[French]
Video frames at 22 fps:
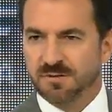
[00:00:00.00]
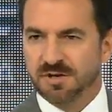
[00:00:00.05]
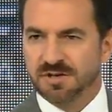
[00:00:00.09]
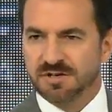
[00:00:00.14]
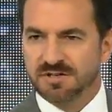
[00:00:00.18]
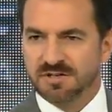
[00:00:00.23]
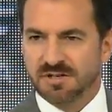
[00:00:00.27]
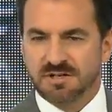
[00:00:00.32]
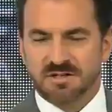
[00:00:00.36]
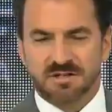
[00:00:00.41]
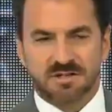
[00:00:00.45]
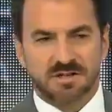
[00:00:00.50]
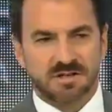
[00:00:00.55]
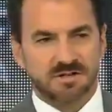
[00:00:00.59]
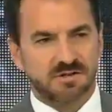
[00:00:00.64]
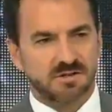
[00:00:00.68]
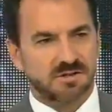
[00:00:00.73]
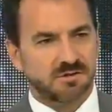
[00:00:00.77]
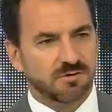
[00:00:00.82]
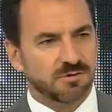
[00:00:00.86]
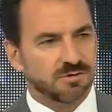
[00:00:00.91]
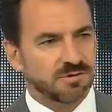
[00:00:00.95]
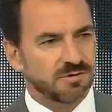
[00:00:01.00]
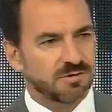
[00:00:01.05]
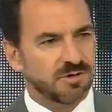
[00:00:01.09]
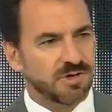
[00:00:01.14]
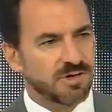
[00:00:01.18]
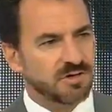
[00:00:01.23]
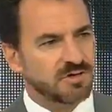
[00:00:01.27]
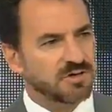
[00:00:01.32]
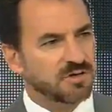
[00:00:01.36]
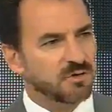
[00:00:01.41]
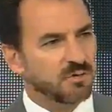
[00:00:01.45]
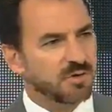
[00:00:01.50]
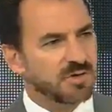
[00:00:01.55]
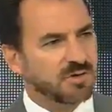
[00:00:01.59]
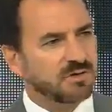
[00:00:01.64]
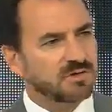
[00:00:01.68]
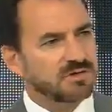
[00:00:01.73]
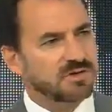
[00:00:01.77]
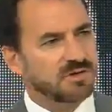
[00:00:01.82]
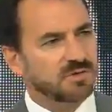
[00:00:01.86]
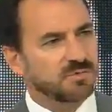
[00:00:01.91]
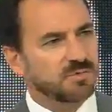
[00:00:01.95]
euh, procède à son inauguration et
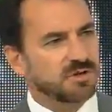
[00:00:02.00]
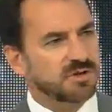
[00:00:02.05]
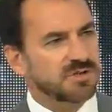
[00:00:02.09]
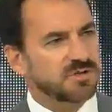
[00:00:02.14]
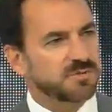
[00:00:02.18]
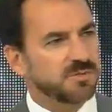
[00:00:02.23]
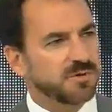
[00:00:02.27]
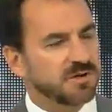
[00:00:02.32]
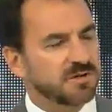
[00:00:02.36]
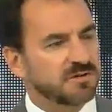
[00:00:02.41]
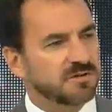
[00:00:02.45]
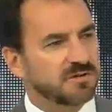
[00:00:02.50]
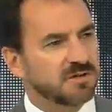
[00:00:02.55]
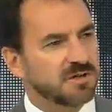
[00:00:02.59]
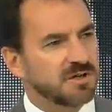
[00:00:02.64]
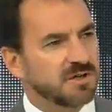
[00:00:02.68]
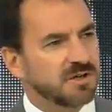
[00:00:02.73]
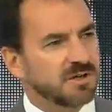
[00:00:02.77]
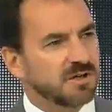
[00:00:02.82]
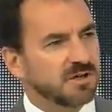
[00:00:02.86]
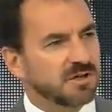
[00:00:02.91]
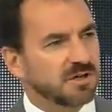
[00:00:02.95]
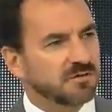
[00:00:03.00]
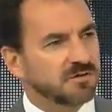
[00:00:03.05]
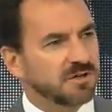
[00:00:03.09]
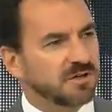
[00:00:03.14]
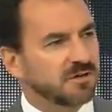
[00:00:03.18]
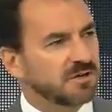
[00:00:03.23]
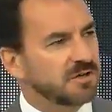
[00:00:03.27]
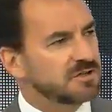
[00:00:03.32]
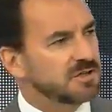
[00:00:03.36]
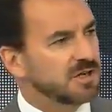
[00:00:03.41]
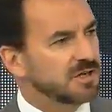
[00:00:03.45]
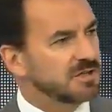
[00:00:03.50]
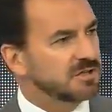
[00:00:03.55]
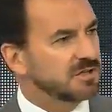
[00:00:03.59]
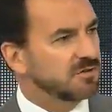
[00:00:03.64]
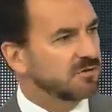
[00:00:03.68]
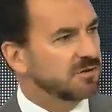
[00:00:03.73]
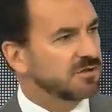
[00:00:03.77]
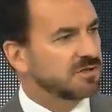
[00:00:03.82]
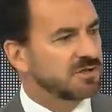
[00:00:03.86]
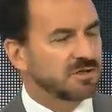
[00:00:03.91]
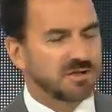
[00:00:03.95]
euh, j'ai dû
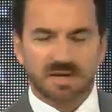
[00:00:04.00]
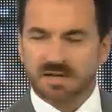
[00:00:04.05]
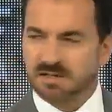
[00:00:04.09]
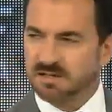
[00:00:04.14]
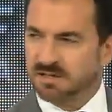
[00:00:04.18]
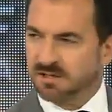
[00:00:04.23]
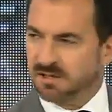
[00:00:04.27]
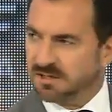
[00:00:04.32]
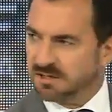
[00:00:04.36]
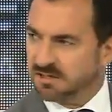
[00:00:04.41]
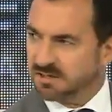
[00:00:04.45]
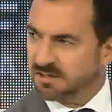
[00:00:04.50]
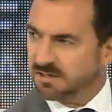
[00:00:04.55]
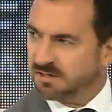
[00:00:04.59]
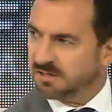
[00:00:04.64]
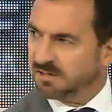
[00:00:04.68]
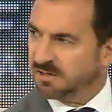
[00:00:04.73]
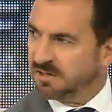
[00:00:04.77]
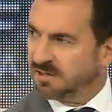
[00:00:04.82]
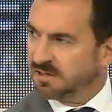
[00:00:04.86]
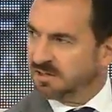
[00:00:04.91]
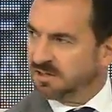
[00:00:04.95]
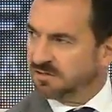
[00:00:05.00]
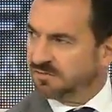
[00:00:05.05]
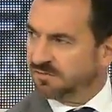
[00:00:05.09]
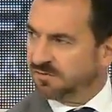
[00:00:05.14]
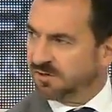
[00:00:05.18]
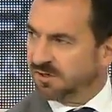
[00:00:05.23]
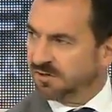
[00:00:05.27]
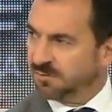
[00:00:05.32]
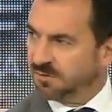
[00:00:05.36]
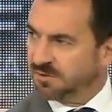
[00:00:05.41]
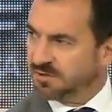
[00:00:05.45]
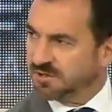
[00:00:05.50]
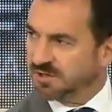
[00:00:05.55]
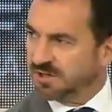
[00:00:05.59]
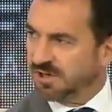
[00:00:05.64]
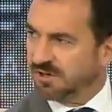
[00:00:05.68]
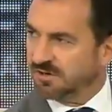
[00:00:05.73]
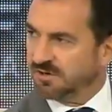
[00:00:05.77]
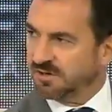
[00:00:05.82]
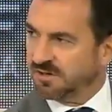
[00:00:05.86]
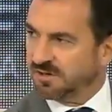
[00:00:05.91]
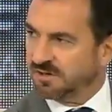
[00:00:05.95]
m'excuser parce que euh, la
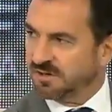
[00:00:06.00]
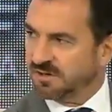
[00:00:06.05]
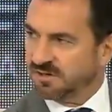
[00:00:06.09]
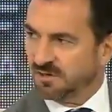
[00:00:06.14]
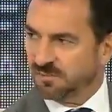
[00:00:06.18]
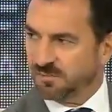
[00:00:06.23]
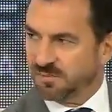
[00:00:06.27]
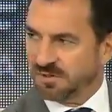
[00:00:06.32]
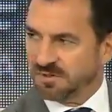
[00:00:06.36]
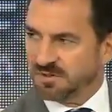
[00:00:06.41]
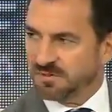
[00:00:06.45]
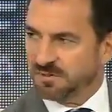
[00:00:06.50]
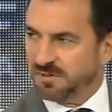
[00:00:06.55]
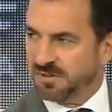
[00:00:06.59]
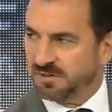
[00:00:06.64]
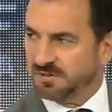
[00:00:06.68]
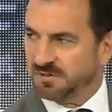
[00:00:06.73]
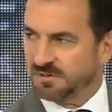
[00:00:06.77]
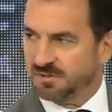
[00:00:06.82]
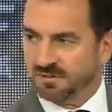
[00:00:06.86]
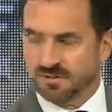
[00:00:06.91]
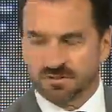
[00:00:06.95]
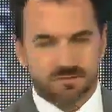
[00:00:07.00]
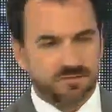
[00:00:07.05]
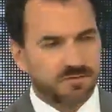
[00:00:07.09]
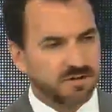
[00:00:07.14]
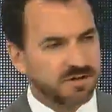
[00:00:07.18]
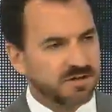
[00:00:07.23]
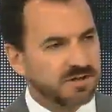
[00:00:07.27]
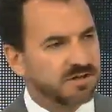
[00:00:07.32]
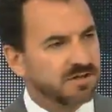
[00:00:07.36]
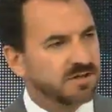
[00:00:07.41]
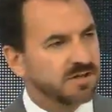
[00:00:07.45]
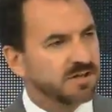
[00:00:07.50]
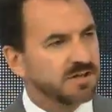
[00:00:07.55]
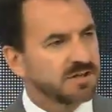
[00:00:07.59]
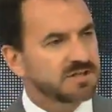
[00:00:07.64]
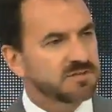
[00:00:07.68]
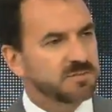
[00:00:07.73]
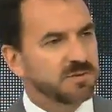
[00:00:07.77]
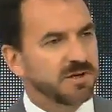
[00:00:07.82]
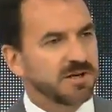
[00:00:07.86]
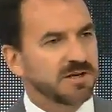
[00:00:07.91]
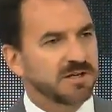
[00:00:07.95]
perspective de contrarier Richard
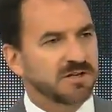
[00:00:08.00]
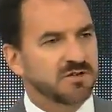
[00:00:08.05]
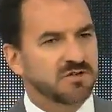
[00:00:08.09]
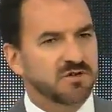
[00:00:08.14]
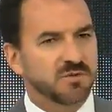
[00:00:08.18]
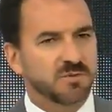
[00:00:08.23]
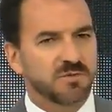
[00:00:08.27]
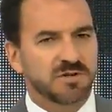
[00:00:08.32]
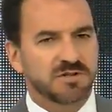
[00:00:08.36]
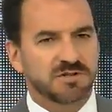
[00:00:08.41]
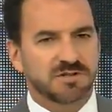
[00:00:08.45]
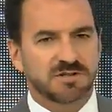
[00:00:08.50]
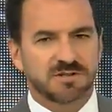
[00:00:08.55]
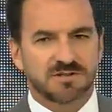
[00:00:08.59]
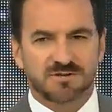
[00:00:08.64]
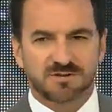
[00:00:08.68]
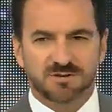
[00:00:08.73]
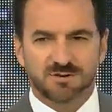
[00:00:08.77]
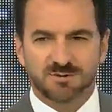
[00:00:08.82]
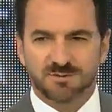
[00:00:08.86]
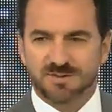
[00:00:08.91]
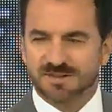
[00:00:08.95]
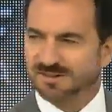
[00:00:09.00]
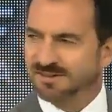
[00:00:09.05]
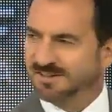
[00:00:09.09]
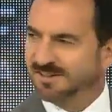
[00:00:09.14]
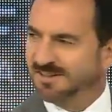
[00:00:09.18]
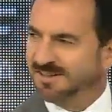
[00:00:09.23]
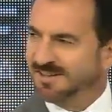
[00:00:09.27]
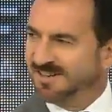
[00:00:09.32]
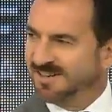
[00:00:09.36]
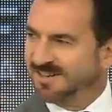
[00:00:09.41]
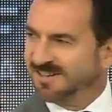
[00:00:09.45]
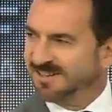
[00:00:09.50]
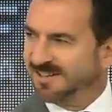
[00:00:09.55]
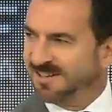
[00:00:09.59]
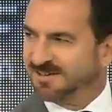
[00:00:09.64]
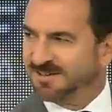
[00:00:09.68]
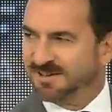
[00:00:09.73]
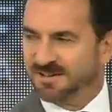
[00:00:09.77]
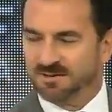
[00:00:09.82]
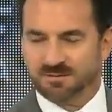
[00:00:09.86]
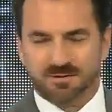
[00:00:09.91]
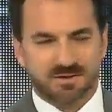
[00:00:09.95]
Attias c'était bien pire, bien entendu, que
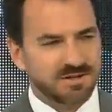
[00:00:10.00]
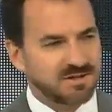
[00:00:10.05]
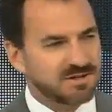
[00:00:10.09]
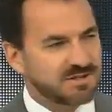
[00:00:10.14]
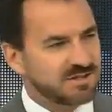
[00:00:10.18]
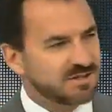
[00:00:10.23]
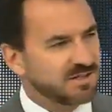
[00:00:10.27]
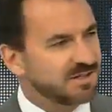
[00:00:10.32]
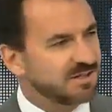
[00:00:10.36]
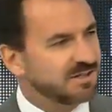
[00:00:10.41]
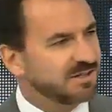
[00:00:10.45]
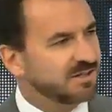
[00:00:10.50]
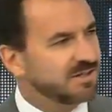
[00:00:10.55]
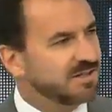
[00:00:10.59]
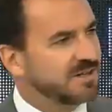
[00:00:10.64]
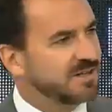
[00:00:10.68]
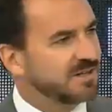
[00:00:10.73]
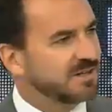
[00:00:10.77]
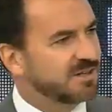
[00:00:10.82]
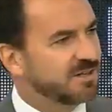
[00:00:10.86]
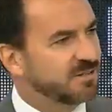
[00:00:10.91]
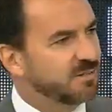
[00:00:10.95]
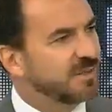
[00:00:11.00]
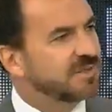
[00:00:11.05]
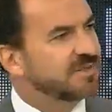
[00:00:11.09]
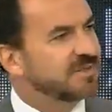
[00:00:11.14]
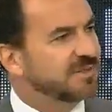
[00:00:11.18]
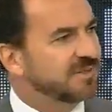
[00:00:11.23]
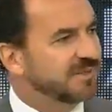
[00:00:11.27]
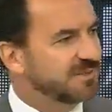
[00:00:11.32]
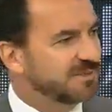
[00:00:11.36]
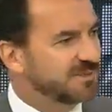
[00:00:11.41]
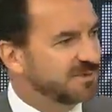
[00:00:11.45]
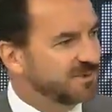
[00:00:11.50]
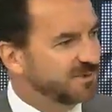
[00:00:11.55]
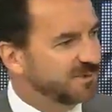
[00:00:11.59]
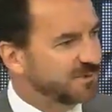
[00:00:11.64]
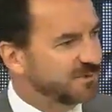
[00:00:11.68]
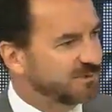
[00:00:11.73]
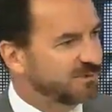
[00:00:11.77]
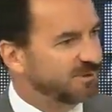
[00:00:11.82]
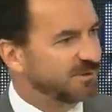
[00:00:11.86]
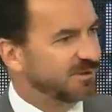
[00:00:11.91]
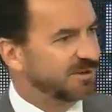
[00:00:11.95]
d'expliquer au président Zuma
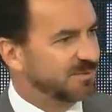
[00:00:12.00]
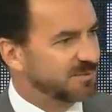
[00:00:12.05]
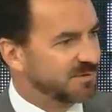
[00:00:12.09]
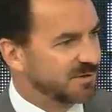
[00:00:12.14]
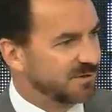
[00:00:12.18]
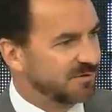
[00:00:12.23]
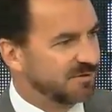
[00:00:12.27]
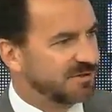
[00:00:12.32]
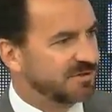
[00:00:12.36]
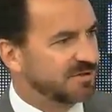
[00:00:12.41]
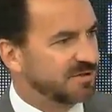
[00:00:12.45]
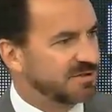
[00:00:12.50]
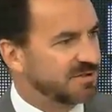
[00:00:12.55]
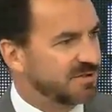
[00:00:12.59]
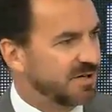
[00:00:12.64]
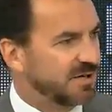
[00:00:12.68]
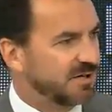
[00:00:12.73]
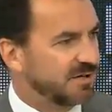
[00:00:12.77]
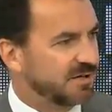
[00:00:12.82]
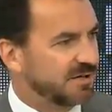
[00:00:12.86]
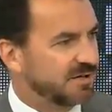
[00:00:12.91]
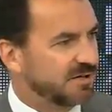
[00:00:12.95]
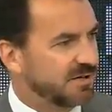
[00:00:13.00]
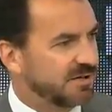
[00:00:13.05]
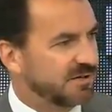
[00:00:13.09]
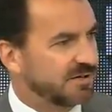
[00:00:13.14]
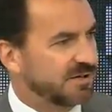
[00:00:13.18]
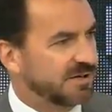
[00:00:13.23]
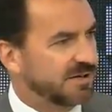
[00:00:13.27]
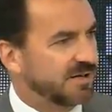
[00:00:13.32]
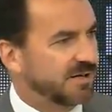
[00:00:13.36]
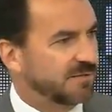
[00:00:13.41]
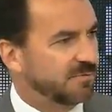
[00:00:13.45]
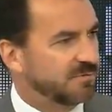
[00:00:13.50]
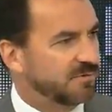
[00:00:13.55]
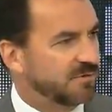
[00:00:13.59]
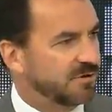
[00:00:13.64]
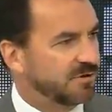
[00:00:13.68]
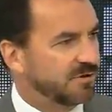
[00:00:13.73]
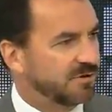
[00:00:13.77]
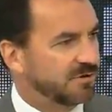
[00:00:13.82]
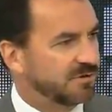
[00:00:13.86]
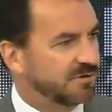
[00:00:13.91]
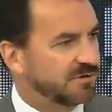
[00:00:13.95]
que je m'étais engagée à
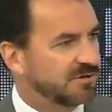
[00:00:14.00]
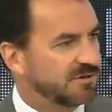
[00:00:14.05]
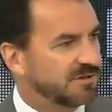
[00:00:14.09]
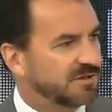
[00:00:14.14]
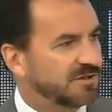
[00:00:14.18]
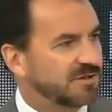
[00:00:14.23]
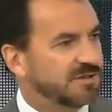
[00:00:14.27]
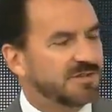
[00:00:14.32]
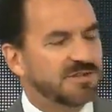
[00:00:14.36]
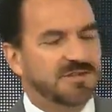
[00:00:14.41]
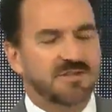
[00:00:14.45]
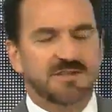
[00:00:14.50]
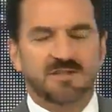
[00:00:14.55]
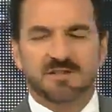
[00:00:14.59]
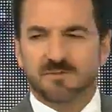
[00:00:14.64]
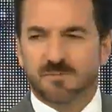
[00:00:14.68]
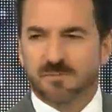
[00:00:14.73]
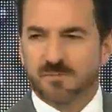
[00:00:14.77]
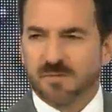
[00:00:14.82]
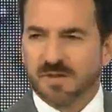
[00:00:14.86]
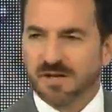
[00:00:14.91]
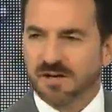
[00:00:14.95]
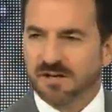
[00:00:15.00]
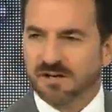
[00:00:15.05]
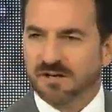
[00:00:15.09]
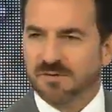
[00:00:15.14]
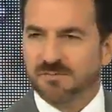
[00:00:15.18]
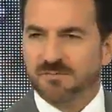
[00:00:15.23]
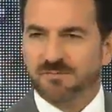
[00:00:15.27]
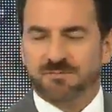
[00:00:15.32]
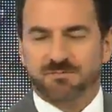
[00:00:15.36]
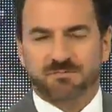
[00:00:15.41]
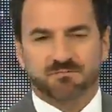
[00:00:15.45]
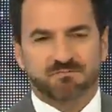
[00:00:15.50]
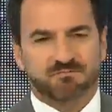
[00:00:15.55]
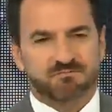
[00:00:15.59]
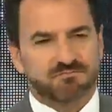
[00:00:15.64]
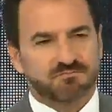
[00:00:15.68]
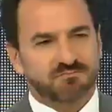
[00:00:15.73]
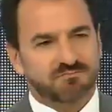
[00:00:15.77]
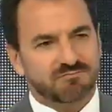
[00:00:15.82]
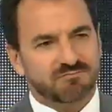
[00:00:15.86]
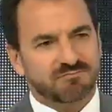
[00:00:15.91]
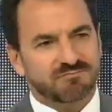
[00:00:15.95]
participer au séminaire de
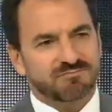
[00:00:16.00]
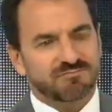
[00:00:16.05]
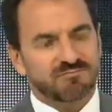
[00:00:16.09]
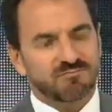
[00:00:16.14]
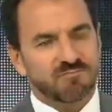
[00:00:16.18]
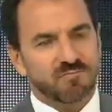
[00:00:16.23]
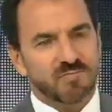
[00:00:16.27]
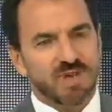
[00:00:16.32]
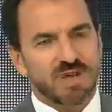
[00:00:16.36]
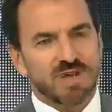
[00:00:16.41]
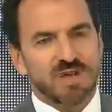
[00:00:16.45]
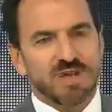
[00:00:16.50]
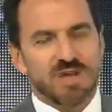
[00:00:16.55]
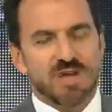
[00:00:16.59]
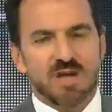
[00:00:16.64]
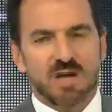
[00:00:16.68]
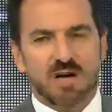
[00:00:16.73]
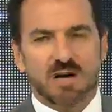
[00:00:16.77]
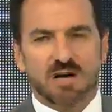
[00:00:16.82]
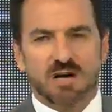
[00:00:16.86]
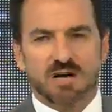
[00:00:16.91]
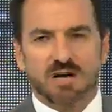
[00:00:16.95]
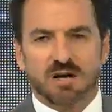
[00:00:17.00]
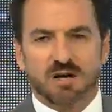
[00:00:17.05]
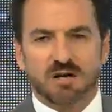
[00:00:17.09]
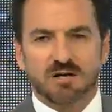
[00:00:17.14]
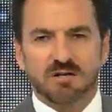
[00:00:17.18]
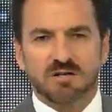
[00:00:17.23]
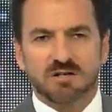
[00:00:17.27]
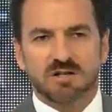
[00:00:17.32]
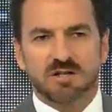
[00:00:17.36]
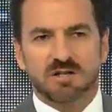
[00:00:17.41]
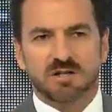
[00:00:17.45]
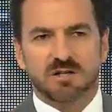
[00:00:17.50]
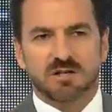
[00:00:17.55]
Richard avant.